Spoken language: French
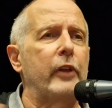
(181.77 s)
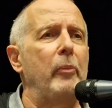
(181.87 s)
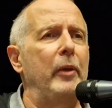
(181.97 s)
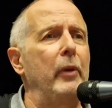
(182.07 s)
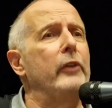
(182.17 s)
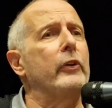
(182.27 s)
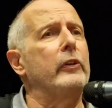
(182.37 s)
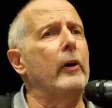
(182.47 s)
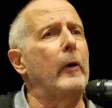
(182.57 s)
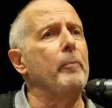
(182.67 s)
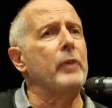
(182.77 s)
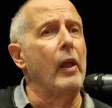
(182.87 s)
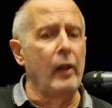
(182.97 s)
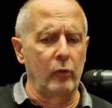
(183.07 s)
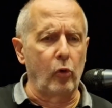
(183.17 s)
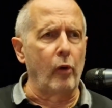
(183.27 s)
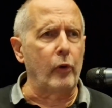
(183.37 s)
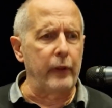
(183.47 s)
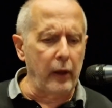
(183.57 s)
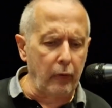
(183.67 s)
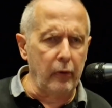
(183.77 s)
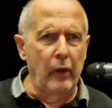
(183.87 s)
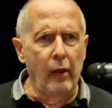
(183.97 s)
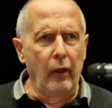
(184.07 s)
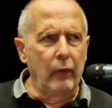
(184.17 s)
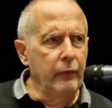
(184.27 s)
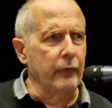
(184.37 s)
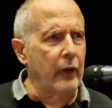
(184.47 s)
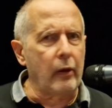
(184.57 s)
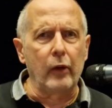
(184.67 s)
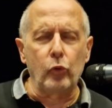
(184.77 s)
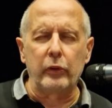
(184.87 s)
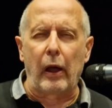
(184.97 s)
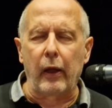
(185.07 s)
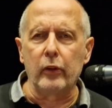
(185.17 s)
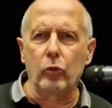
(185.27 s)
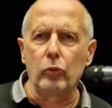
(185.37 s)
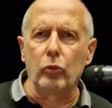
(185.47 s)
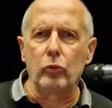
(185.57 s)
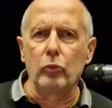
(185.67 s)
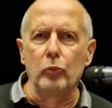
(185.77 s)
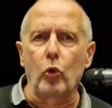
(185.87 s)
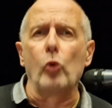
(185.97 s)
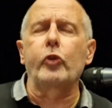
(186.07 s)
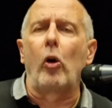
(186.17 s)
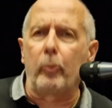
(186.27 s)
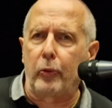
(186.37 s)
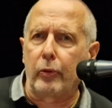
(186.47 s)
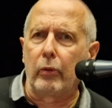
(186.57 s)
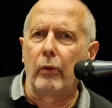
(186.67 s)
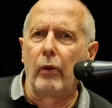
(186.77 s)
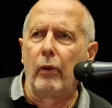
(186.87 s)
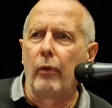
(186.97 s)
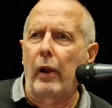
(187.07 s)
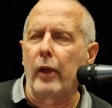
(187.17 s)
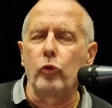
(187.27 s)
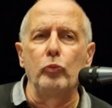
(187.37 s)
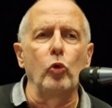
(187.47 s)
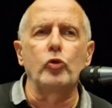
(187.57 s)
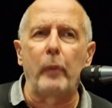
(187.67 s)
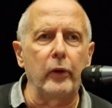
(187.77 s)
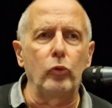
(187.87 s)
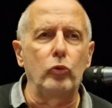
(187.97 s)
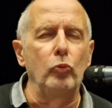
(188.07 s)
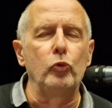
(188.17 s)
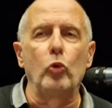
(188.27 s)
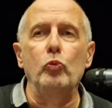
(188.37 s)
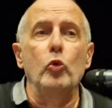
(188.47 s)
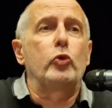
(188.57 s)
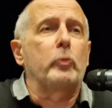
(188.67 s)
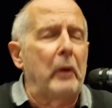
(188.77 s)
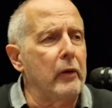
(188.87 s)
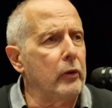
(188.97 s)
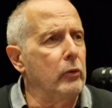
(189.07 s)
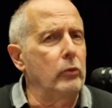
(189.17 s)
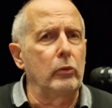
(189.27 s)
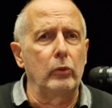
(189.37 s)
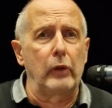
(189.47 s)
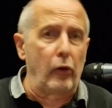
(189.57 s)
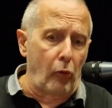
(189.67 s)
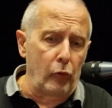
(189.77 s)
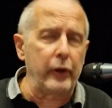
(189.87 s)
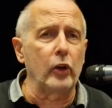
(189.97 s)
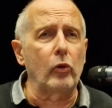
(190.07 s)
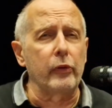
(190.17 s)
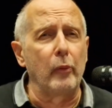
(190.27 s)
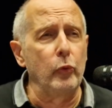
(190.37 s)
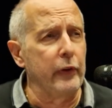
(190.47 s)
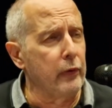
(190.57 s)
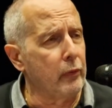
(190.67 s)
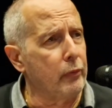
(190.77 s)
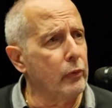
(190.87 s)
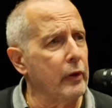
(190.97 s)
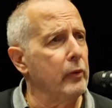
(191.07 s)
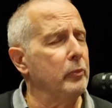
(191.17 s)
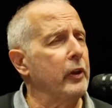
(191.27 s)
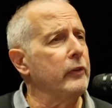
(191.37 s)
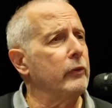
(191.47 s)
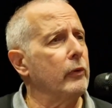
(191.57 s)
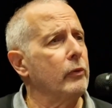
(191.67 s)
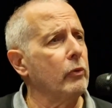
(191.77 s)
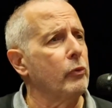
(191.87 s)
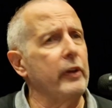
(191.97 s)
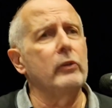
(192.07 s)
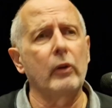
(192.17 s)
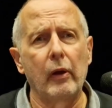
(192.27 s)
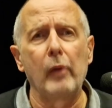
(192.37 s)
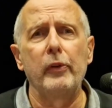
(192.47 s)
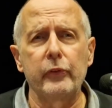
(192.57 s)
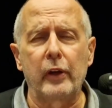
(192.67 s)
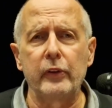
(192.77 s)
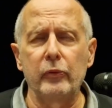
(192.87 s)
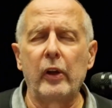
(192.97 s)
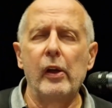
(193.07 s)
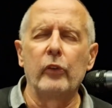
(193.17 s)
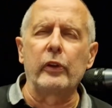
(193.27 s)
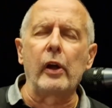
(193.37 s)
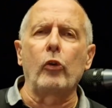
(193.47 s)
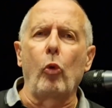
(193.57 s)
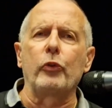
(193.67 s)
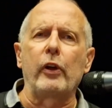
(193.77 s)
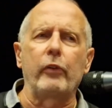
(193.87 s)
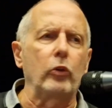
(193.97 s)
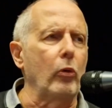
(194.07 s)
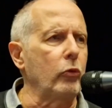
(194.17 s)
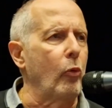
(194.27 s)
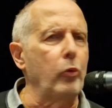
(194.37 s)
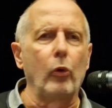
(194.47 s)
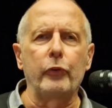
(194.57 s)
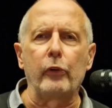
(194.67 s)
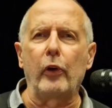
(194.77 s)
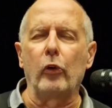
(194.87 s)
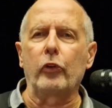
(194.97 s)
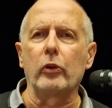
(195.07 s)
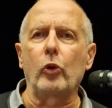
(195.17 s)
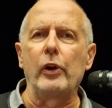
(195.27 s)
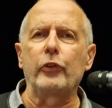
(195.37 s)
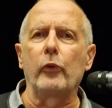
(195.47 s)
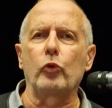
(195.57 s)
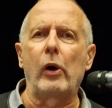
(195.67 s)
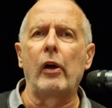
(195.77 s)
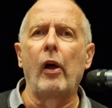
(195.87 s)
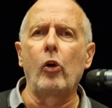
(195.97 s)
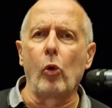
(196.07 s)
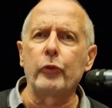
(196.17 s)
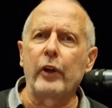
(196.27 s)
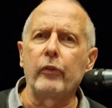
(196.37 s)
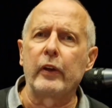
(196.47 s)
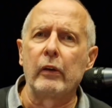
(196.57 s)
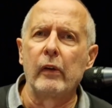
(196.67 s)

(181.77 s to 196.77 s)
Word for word: d'abîmer, etc. Donc l'œuvre d'art, euh, c'est ça, hein. tu t'arrêtes, tu, me contemples. Voilà, tu me touches pas, tu, ne muses pas. D'ailleurs, le directeur d'un musée, vous savez peut-être, son titre administratif, c'est un conservateur. Son boulot, c'est de faire en sorte que les œuvres soient conservées,